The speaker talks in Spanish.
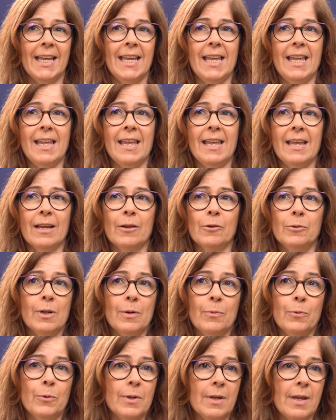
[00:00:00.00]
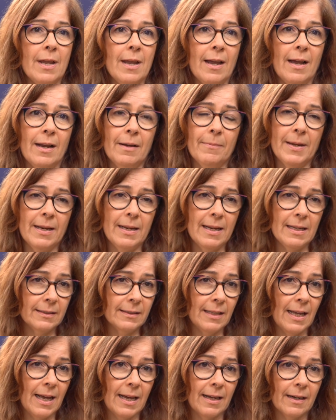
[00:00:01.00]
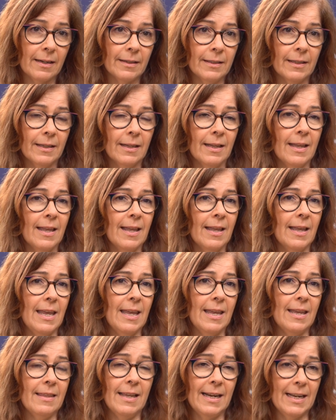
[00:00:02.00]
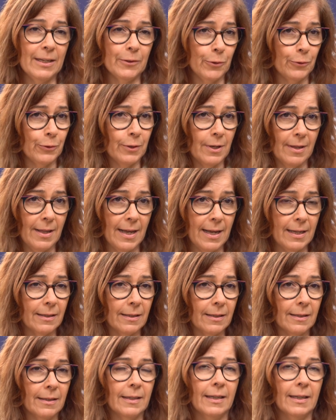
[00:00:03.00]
Eh, contribuye al bienestar eh, de la sociedad,